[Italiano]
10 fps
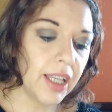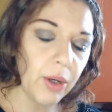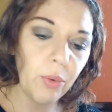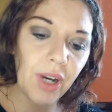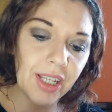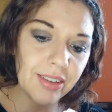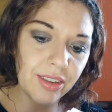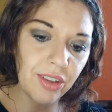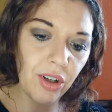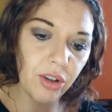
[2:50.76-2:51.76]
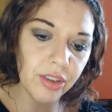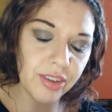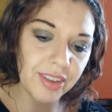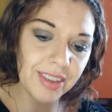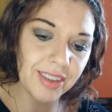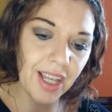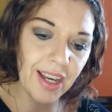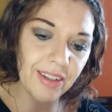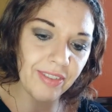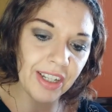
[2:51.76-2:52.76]
questo
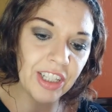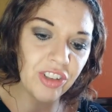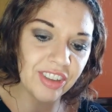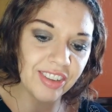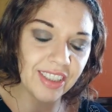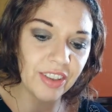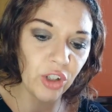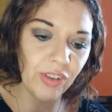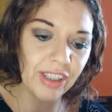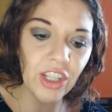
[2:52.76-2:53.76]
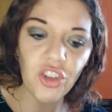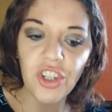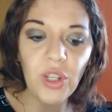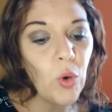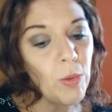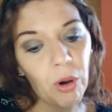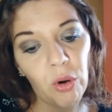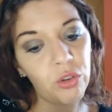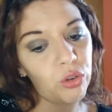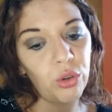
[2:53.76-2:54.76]
costava 17,95, ma
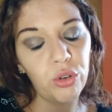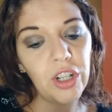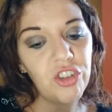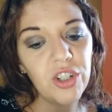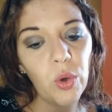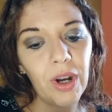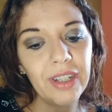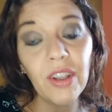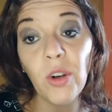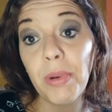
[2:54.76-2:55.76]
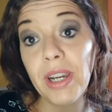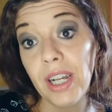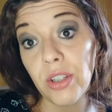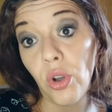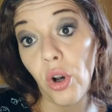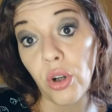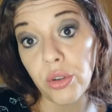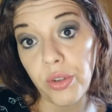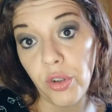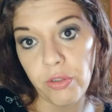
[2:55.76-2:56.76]
con lo sconto del 50 l'ho pagato
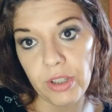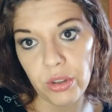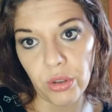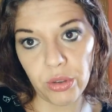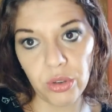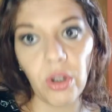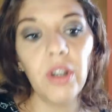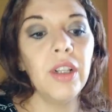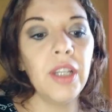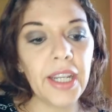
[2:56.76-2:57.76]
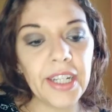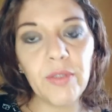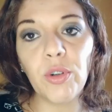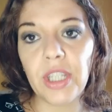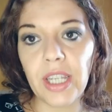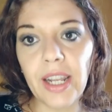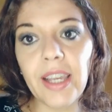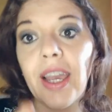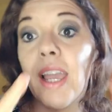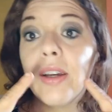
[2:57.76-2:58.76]
8,98 e devo dire
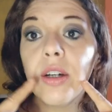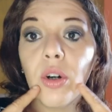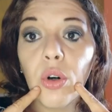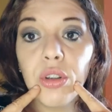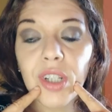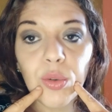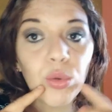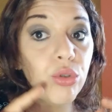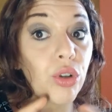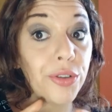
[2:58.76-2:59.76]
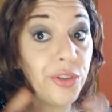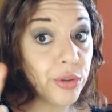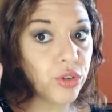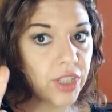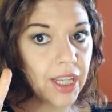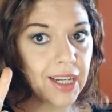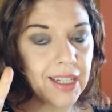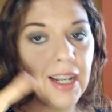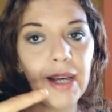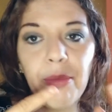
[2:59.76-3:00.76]
che oltretutto non secca
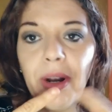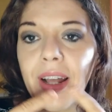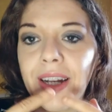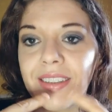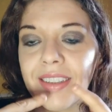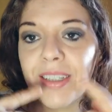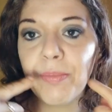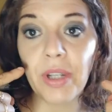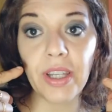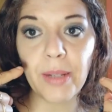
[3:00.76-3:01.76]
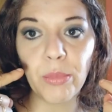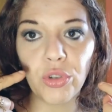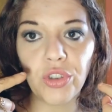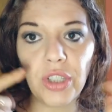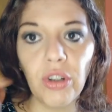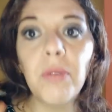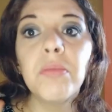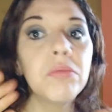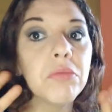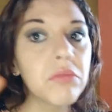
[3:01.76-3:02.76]
le labbra, resta sempre cremosino.
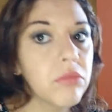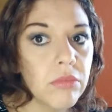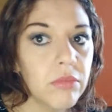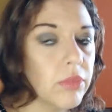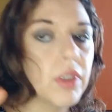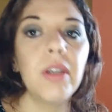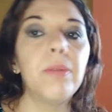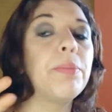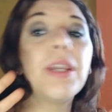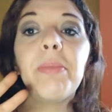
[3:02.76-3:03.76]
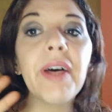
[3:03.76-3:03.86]
Prima